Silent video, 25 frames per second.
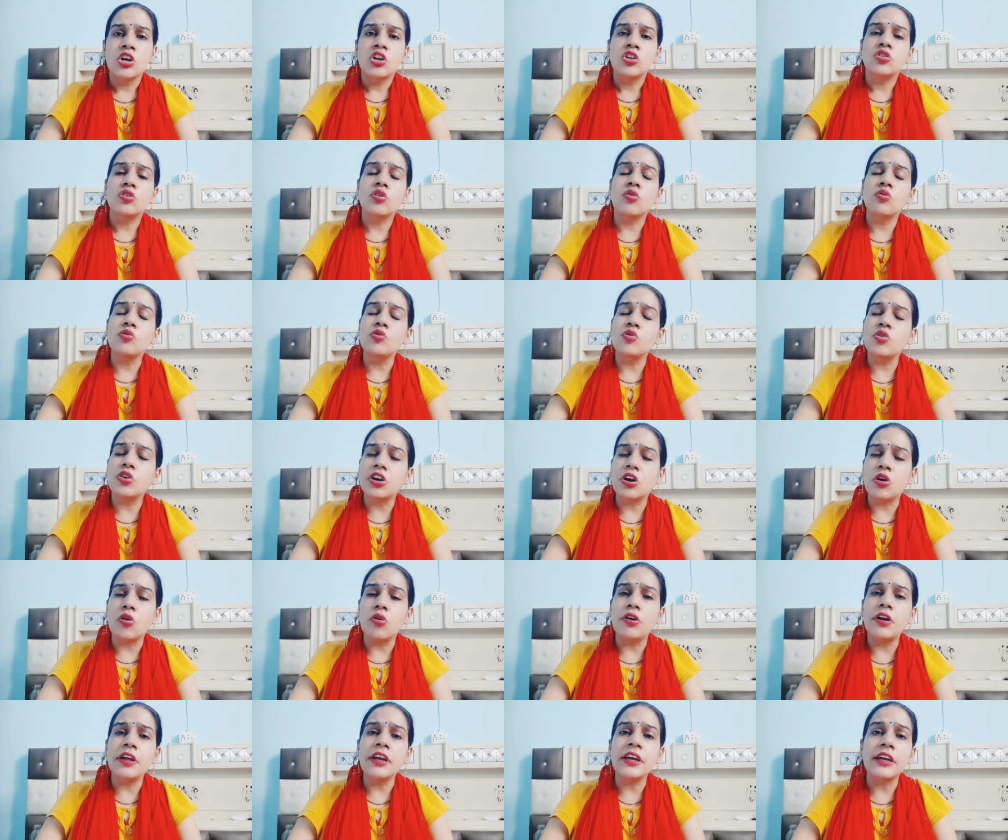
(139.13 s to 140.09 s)
तो
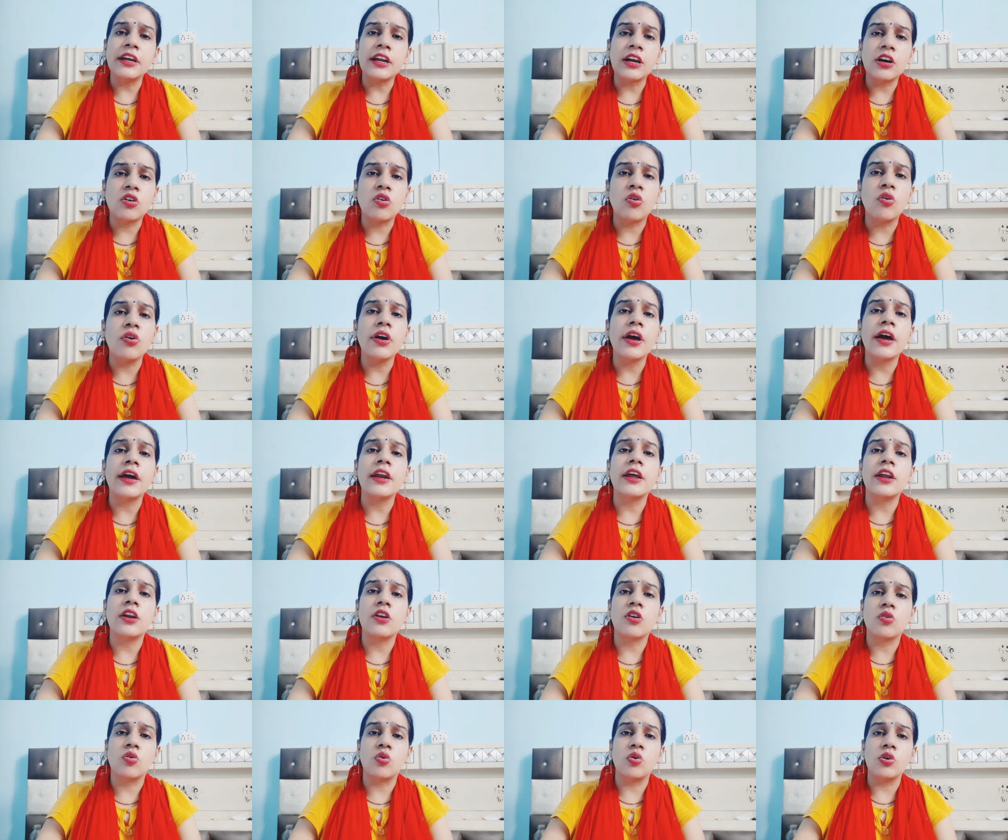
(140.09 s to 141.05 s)
रिकॉर्डिंग रखो या ना
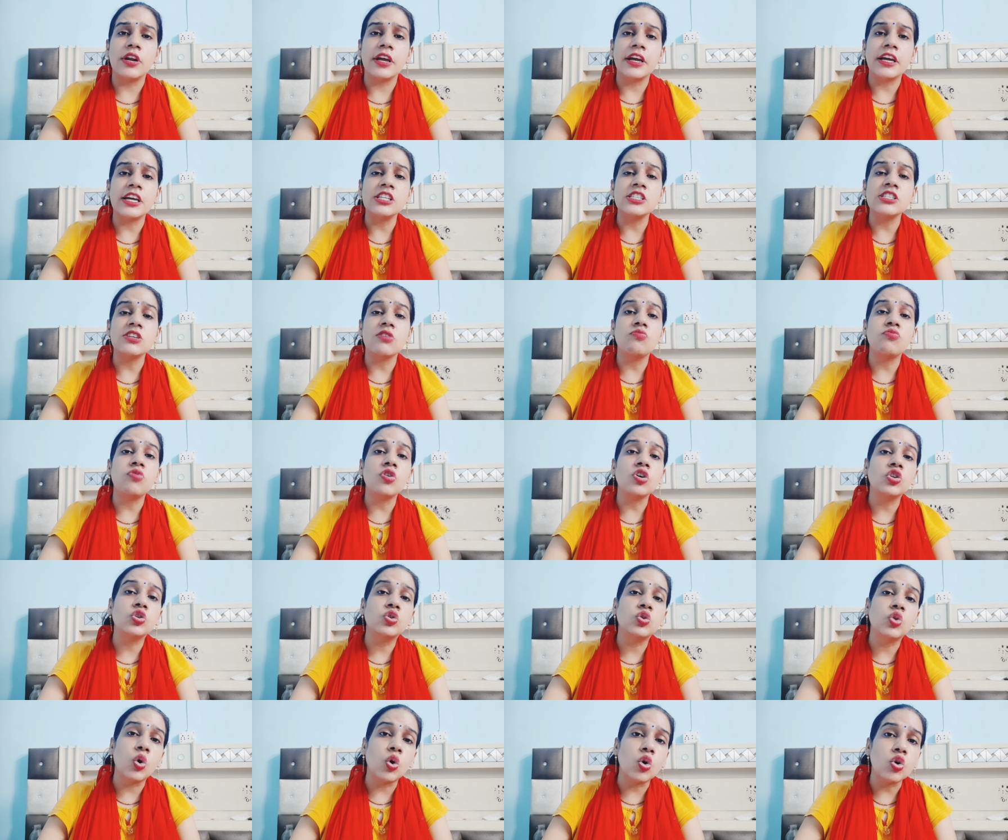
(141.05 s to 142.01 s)
रखो लेकिन जब वो
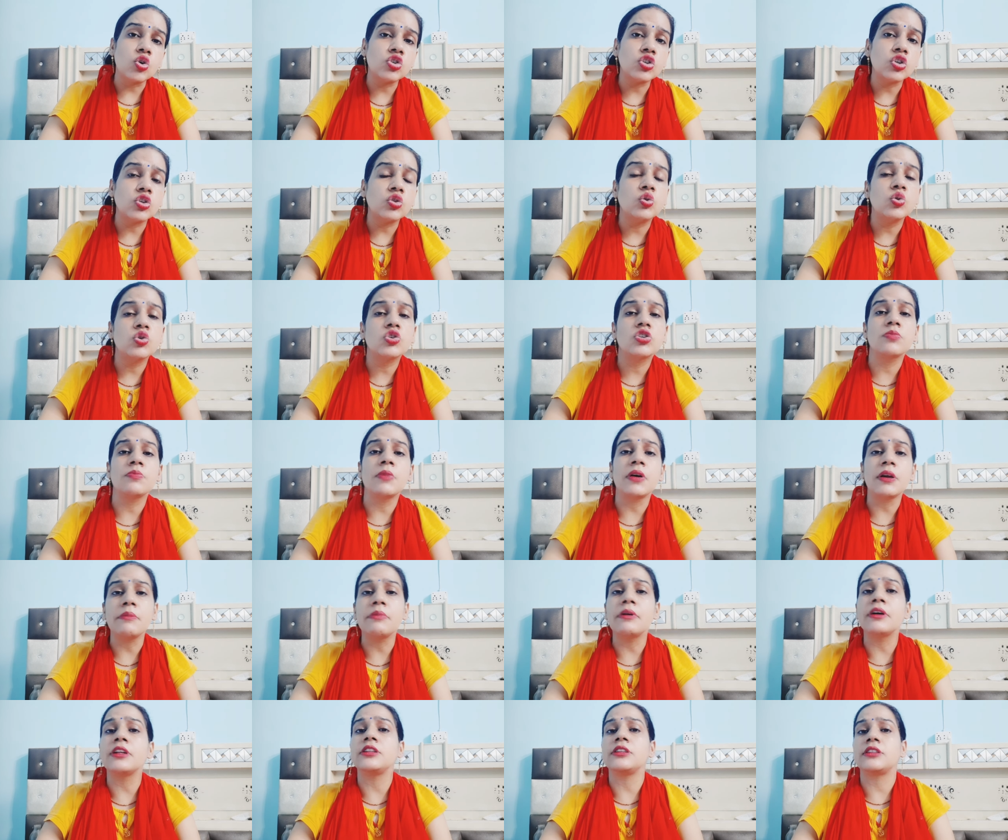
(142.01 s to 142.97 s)
दोस्त दुश्मन
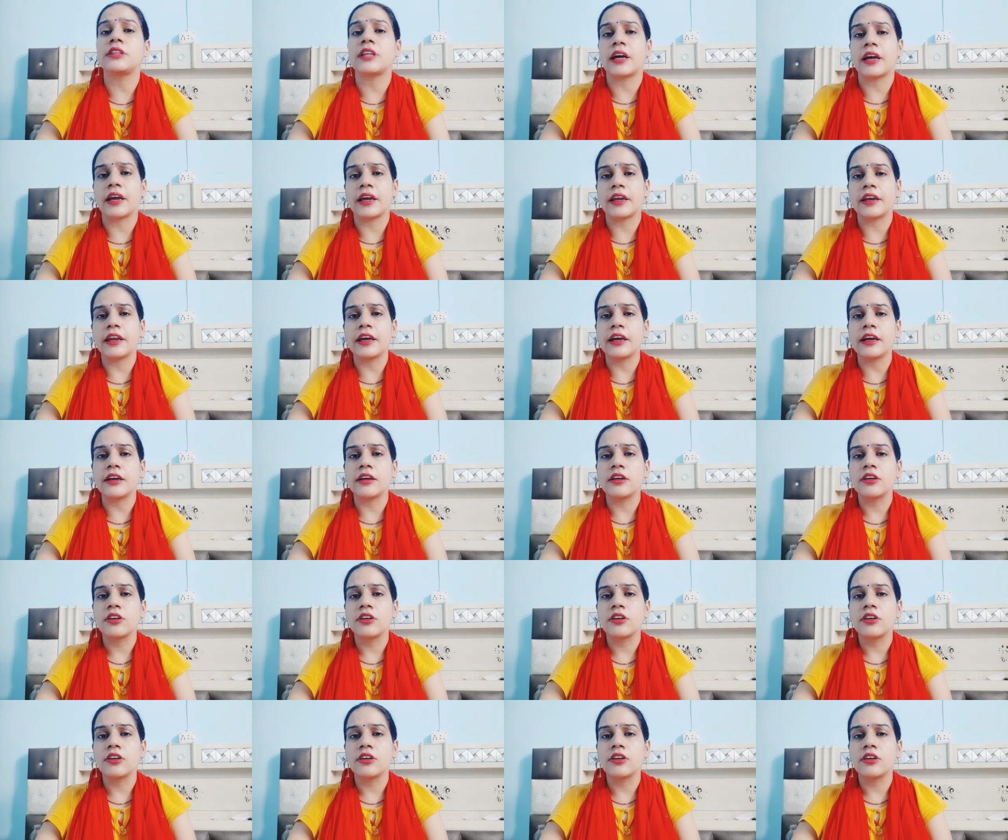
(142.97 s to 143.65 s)
बनता है ना